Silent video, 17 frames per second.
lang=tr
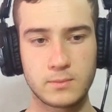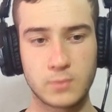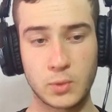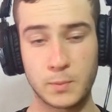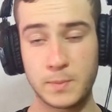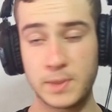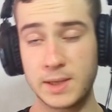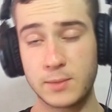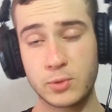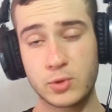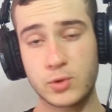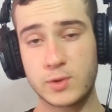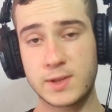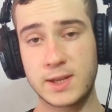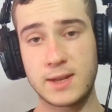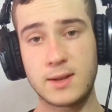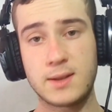Bu bir
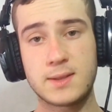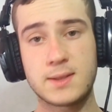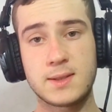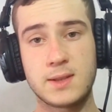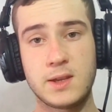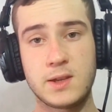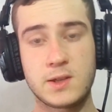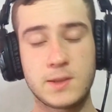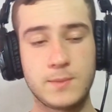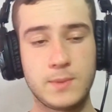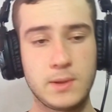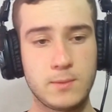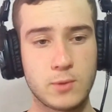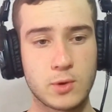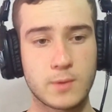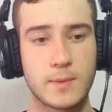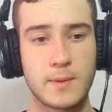buçuk sene nasıl geçti
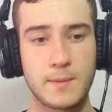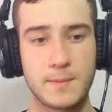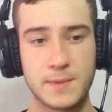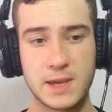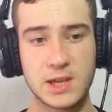bilmiyorum ama